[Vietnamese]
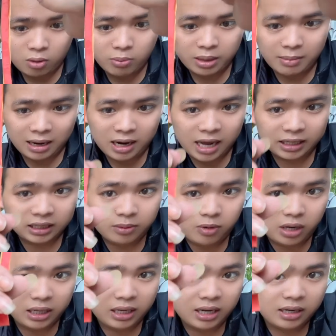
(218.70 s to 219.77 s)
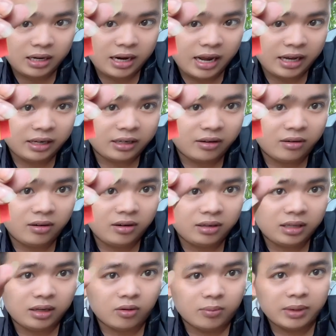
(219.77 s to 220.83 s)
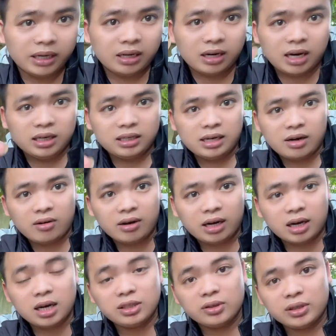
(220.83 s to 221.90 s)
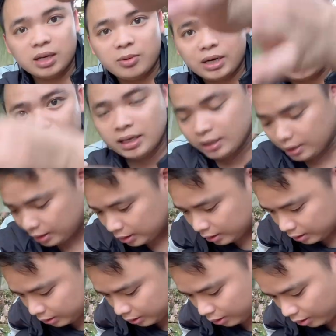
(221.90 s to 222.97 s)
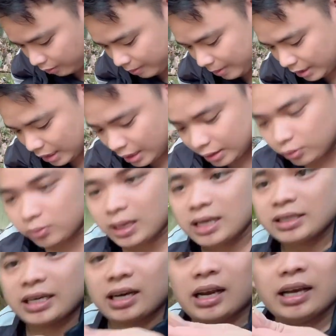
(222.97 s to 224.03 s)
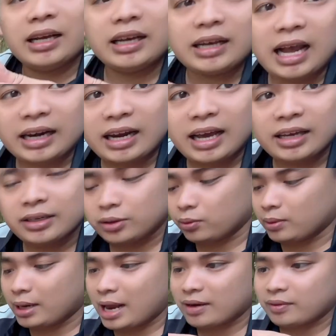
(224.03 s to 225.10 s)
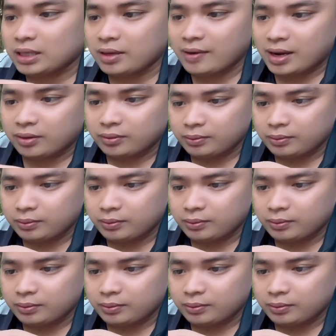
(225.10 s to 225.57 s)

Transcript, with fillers: bị bắn lệch nhé mọi người nhé đây này đó thì của mình là gần như là gọi là cân rồi nhé mọi người nhé và bây giờ chúng ta sẽ lấy cái cành này chúng ta đặt vào đây vào